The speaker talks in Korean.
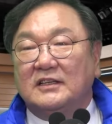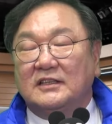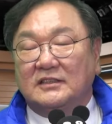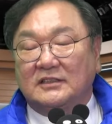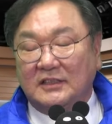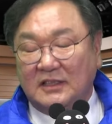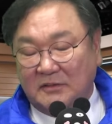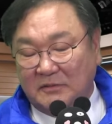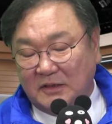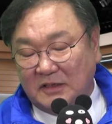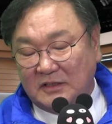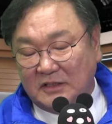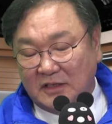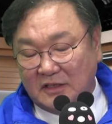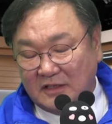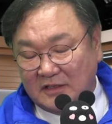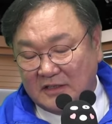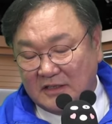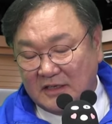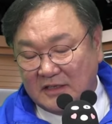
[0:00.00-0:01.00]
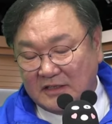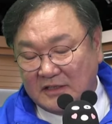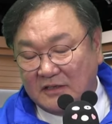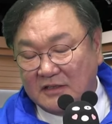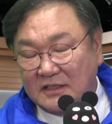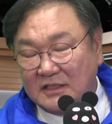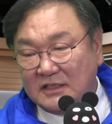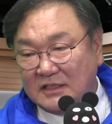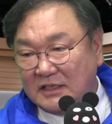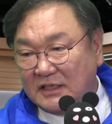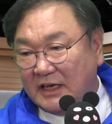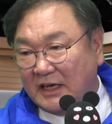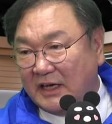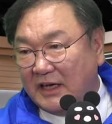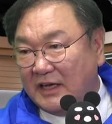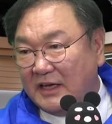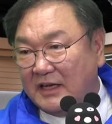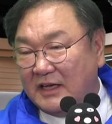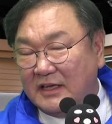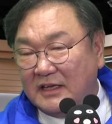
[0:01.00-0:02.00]
그다음에 이제
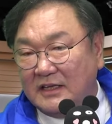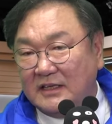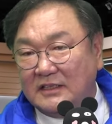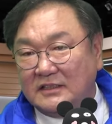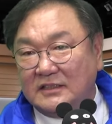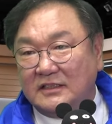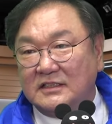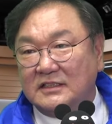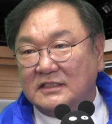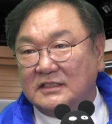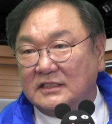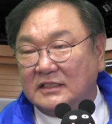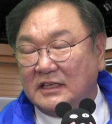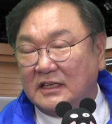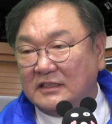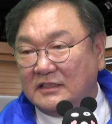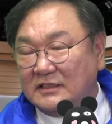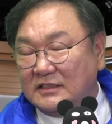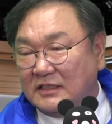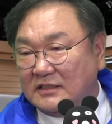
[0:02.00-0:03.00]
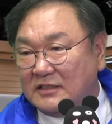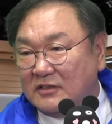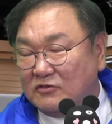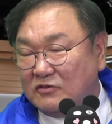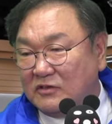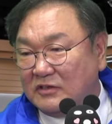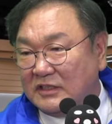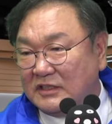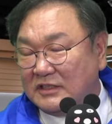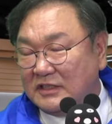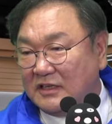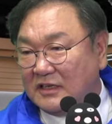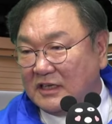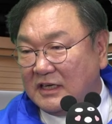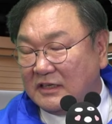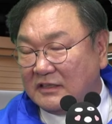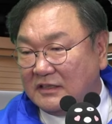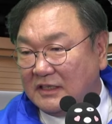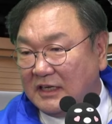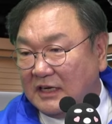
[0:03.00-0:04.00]
전시에는 이제 전술기지
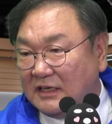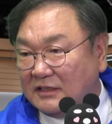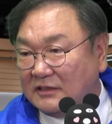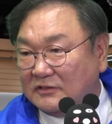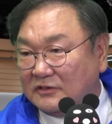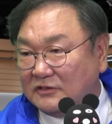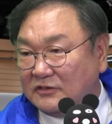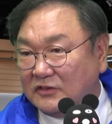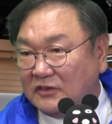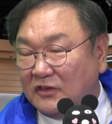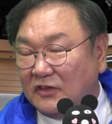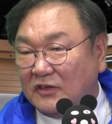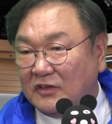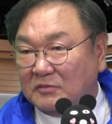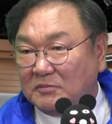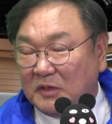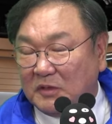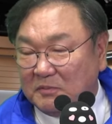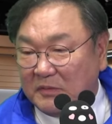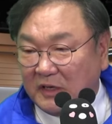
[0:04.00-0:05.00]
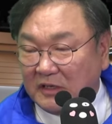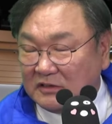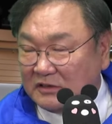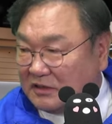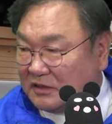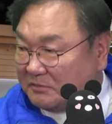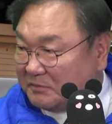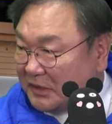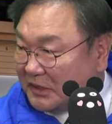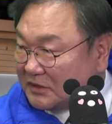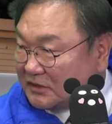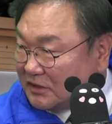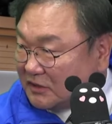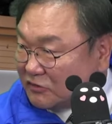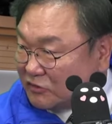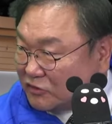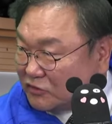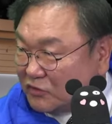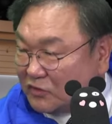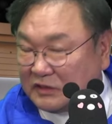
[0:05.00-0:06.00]
역할을 하거든요. 뭐 병력
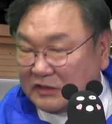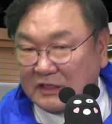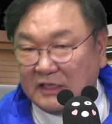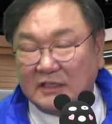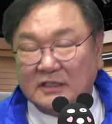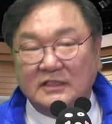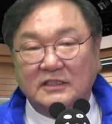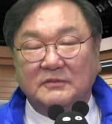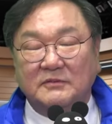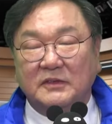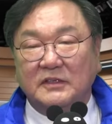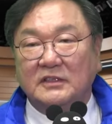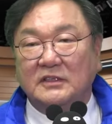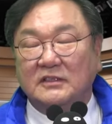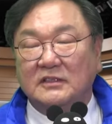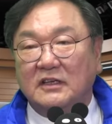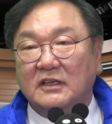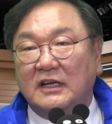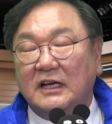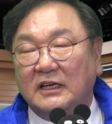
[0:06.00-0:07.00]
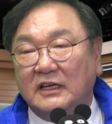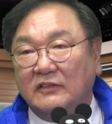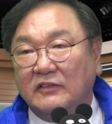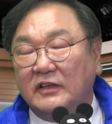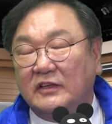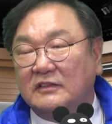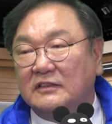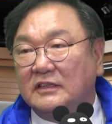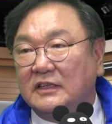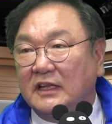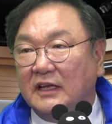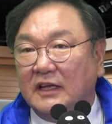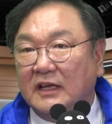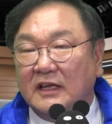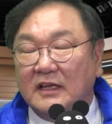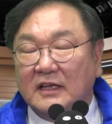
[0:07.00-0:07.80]
충원이라든지 이런 걸 하게 되는데